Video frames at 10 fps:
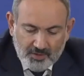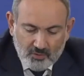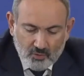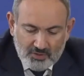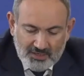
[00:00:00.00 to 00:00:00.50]

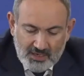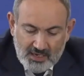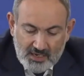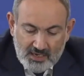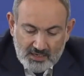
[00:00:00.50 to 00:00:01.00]
подходы
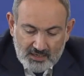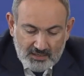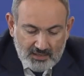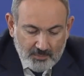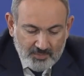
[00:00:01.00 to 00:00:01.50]
и
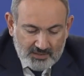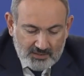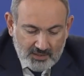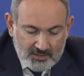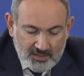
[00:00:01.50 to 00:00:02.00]

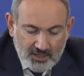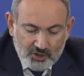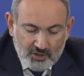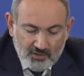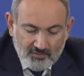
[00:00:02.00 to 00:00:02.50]
добиться
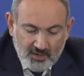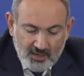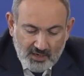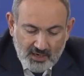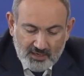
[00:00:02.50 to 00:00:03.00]
слаженного
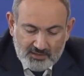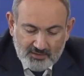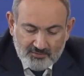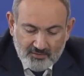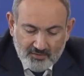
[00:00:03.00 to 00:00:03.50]

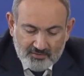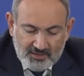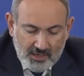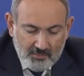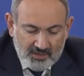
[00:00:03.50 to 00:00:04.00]
коллективного
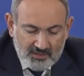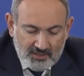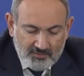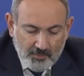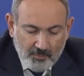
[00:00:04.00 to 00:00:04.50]

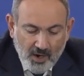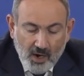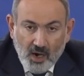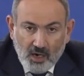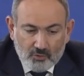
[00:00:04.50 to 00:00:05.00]
взаимодействия по
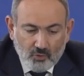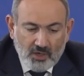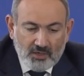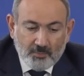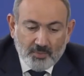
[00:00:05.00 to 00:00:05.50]

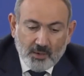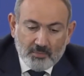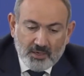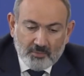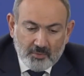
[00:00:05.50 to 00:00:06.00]
актуальным
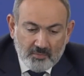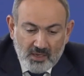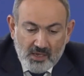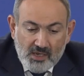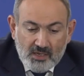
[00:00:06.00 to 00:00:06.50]
проблемам.
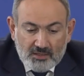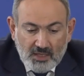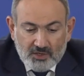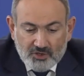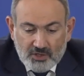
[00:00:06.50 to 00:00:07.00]

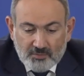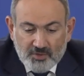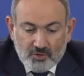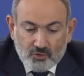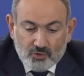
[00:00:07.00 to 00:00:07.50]
Также
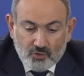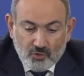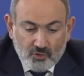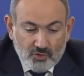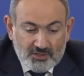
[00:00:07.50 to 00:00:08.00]
отмечу,
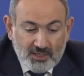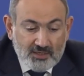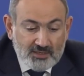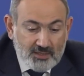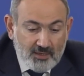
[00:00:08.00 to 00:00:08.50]
что
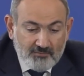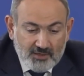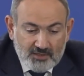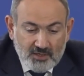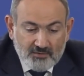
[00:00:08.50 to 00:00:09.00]
Станислав
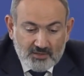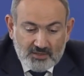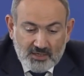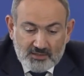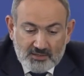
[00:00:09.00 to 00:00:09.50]
Васильевич
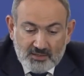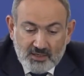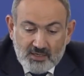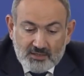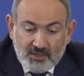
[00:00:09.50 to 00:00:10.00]
Зась
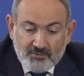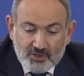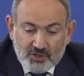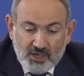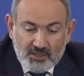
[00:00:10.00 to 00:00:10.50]

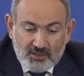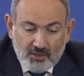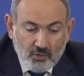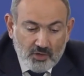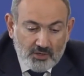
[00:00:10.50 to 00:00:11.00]
завершает
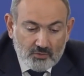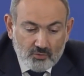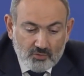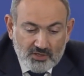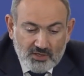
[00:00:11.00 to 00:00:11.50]

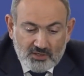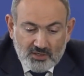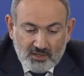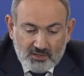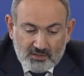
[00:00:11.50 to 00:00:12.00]
трехлетнюю
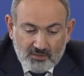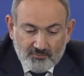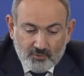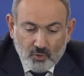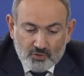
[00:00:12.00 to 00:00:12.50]
деятельность
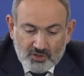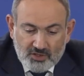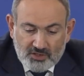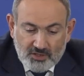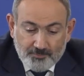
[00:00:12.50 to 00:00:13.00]
в
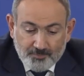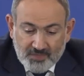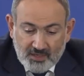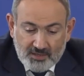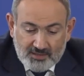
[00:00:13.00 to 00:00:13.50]
должности
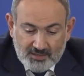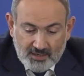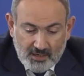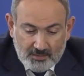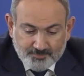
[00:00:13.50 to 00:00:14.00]

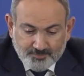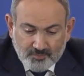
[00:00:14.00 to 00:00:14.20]
генсека